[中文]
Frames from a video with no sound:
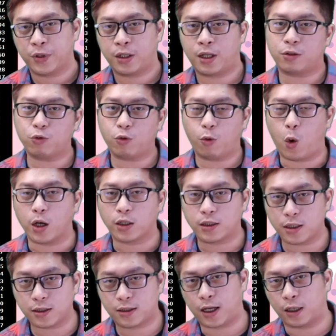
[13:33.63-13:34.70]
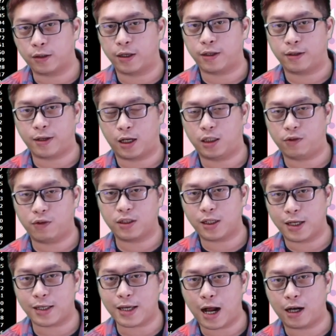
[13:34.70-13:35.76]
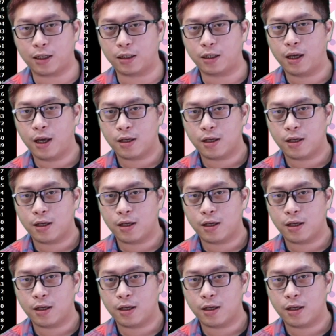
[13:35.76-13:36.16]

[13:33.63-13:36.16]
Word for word: 那如果往上涨嘞，哪个地方是它压力？